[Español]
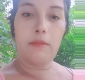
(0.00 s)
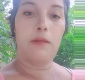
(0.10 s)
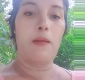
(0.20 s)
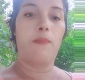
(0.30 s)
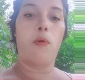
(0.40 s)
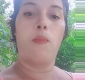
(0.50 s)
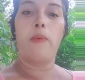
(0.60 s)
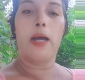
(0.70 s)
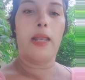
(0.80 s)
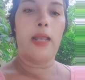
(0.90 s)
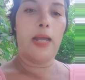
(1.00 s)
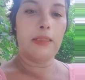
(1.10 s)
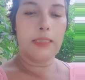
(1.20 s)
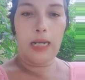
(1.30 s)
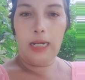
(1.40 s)
tiempo para
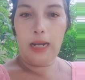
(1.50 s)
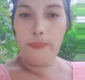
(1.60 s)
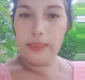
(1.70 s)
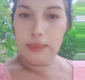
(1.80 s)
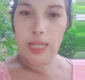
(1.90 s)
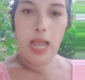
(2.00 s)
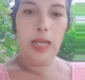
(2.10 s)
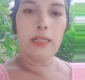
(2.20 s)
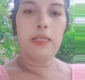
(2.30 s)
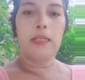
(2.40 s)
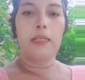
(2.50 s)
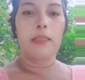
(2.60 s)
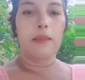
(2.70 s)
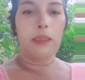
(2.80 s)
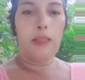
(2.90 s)
salir a pasear,
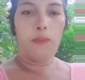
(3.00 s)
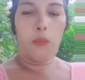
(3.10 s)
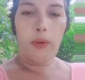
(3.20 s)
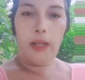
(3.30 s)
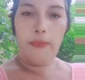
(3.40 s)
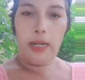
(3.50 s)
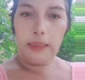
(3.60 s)
tiempo para ver la